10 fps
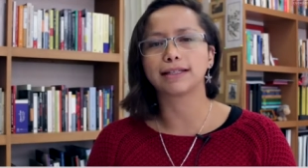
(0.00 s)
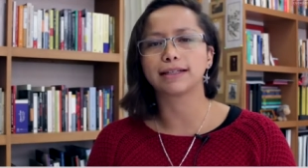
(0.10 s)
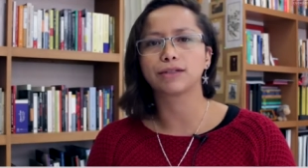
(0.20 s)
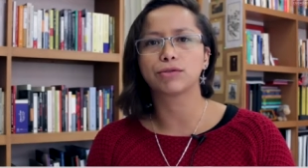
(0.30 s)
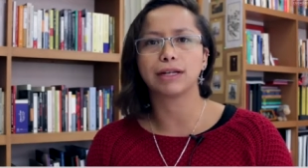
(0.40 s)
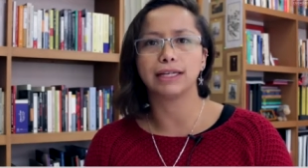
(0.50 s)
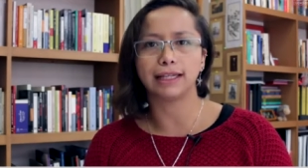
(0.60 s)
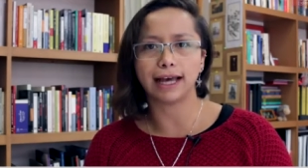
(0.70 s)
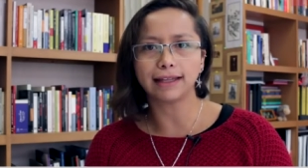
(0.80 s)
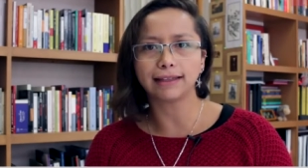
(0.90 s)

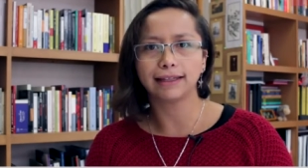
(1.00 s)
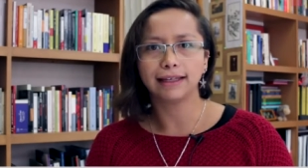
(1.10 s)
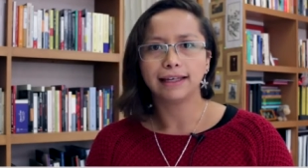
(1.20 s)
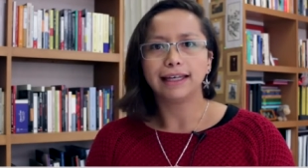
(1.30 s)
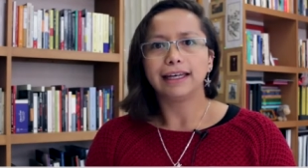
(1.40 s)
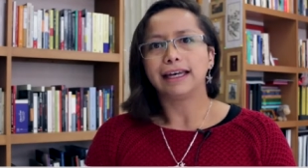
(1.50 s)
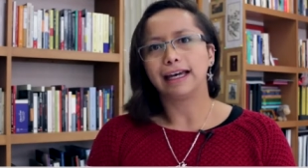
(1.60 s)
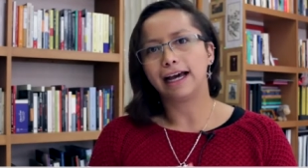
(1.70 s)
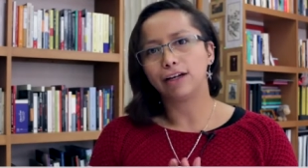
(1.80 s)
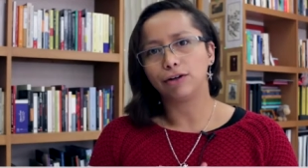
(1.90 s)
sexualidad
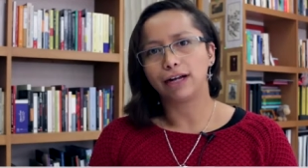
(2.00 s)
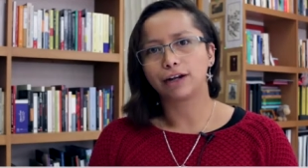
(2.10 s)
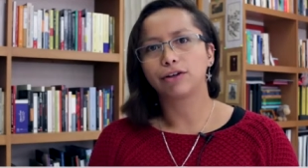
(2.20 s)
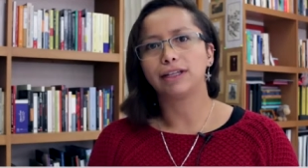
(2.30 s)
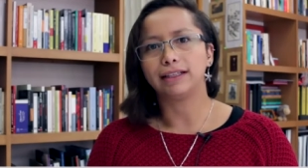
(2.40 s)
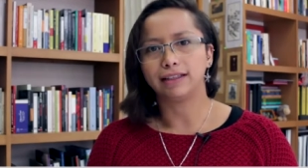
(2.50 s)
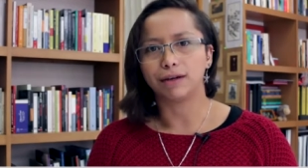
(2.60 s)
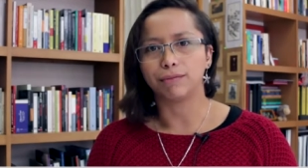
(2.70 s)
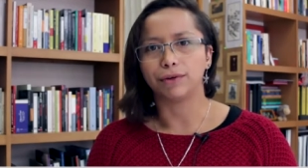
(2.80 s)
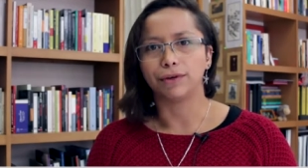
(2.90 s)
a lo largo del
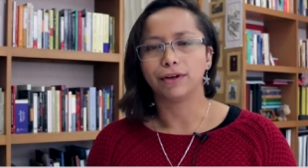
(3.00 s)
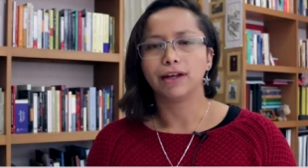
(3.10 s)
tiempo.